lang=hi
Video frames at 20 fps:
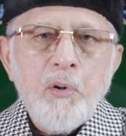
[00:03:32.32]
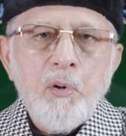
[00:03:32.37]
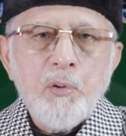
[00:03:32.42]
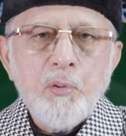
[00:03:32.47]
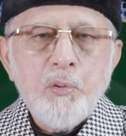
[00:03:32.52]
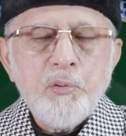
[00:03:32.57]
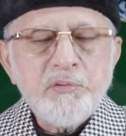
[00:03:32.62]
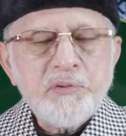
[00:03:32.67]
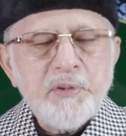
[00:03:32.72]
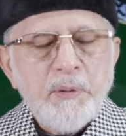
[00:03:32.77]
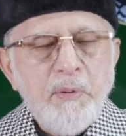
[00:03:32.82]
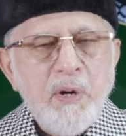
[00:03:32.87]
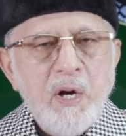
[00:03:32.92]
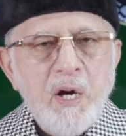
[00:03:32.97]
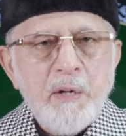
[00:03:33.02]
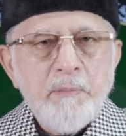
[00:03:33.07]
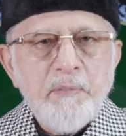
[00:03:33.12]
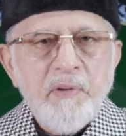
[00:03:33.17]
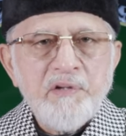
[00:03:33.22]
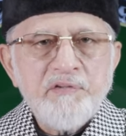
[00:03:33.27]
और उन
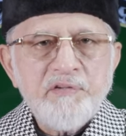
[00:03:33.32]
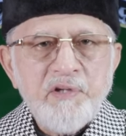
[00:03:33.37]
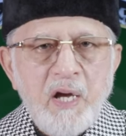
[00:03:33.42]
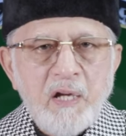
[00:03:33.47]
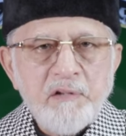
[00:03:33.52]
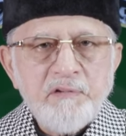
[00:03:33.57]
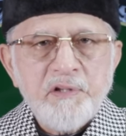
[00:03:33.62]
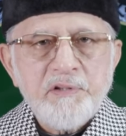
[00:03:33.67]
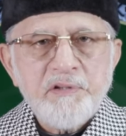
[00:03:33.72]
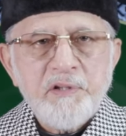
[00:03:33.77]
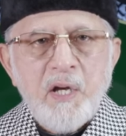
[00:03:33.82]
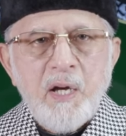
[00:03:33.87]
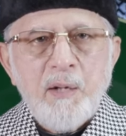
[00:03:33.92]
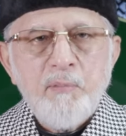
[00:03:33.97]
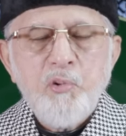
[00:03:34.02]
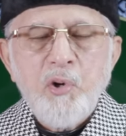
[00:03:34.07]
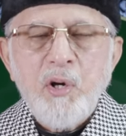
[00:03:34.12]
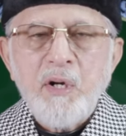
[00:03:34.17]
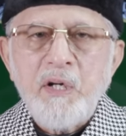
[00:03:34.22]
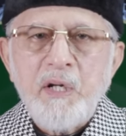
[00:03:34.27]
तमाम इस
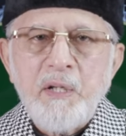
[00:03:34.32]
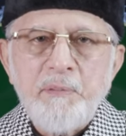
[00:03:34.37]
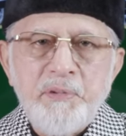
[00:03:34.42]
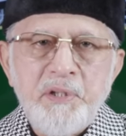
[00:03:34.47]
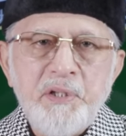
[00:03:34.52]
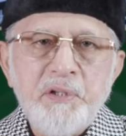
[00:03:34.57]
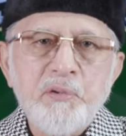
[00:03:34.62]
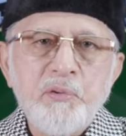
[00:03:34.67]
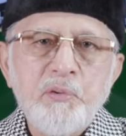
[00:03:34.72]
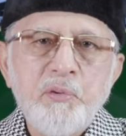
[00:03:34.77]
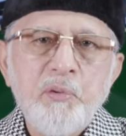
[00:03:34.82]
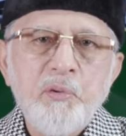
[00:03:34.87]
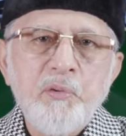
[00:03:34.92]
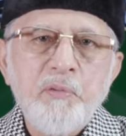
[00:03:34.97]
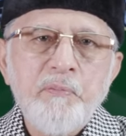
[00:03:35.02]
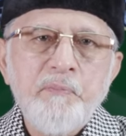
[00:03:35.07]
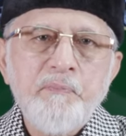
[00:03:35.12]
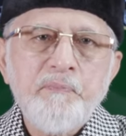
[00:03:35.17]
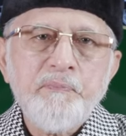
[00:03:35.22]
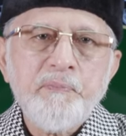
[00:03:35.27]
मलमिन को
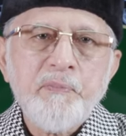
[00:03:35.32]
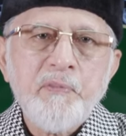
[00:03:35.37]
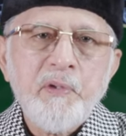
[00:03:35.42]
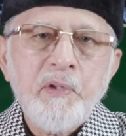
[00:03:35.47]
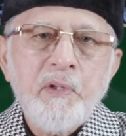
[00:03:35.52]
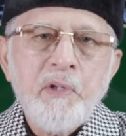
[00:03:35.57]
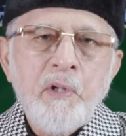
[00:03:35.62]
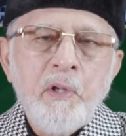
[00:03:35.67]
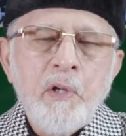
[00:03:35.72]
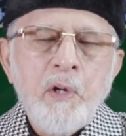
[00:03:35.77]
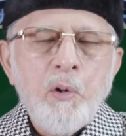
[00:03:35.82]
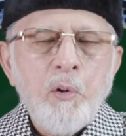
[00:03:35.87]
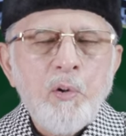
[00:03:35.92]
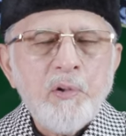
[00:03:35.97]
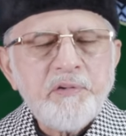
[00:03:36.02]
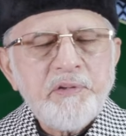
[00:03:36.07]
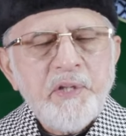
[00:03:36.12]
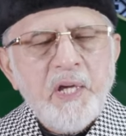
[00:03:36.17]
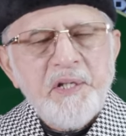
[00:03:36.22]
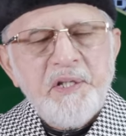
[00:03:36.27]

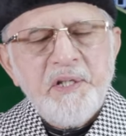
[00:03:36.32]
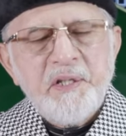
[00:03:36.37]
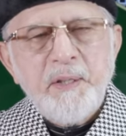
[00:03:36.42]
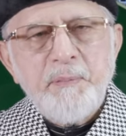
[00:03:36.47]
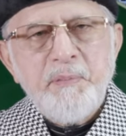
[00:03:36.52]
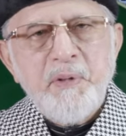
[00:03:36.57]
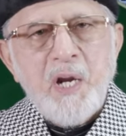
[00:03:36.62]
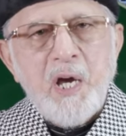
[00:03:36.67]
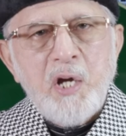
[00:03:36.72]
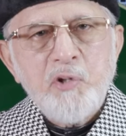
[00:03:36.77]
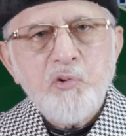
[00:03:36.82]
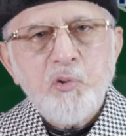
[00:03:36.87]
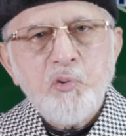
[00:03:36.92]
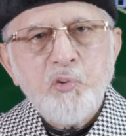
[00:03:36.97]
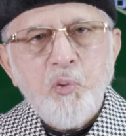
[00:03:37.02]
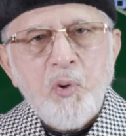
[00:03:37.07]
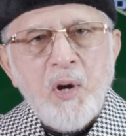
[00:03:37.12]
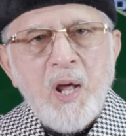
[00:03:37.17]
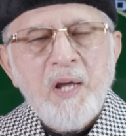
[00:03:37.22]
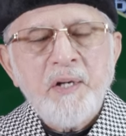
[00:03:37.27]
और तहरीक मिनहाजुल
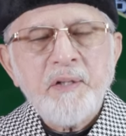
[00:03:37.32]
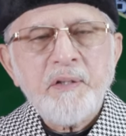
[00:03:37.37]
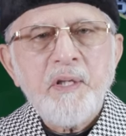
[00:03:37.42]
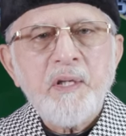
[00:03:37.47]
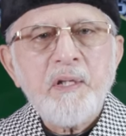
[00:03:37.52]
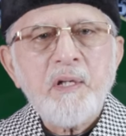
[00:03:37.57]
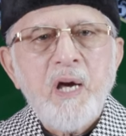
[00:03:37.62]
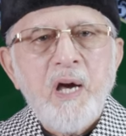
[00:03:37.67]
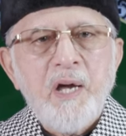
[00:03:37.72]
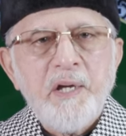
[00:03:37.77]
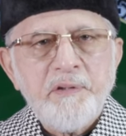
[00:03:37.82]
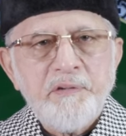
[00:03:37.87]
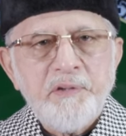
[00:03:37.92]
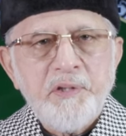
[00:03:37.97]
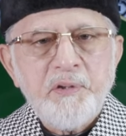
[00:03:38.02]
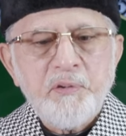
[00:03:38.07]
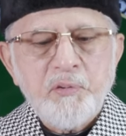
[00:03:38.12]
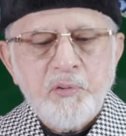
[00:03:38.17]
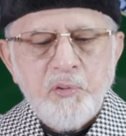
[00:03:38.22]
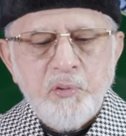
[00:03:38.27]
कुरान के
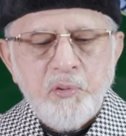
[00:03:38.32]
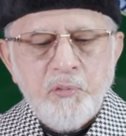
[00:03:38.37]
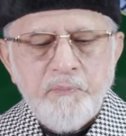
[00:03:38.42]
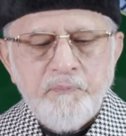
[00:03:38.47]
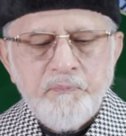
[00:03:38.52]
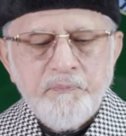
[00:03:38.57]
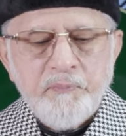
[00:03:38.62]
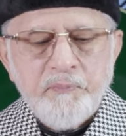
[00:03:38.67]
कायदीन को